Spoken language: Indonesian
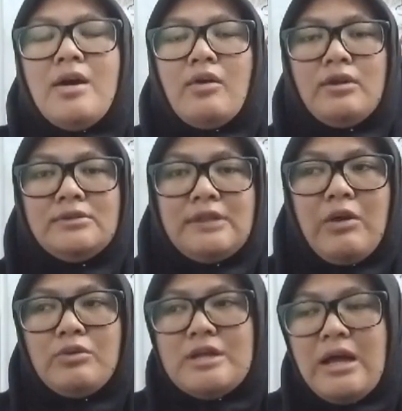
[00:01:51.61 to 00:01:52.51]
kontak,
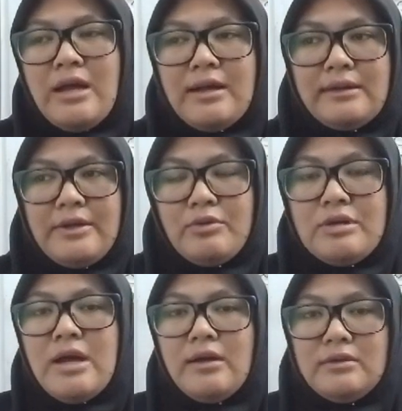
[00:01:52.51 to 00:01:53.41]
udah katanya
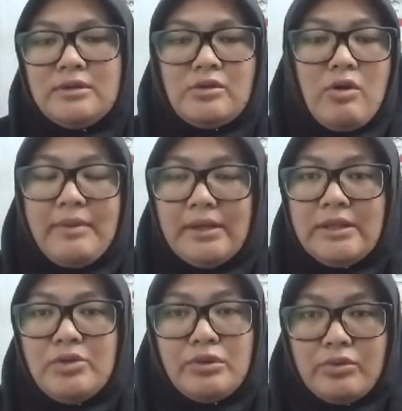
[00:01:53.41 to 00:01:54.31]
udah eh, komen
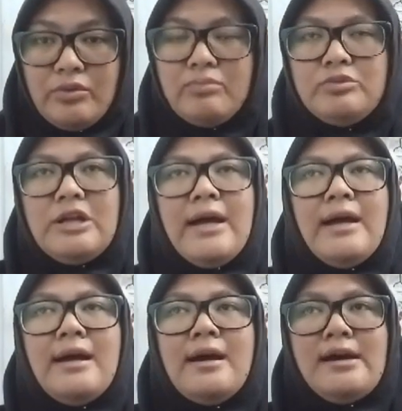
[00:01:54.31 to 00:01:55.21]
di YouTube, udah
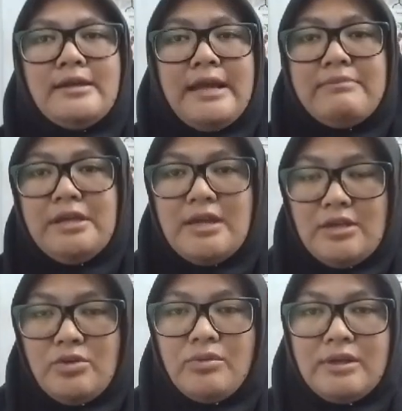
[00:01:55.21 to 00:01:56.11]
uh, eh, DM IG
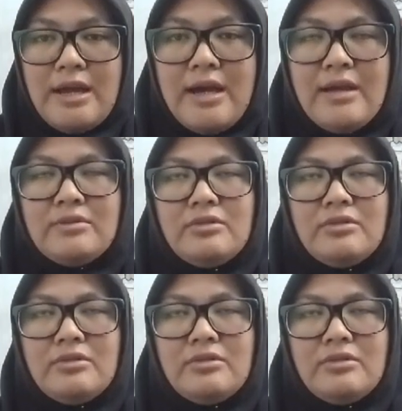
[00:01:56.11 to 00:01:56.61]
juga.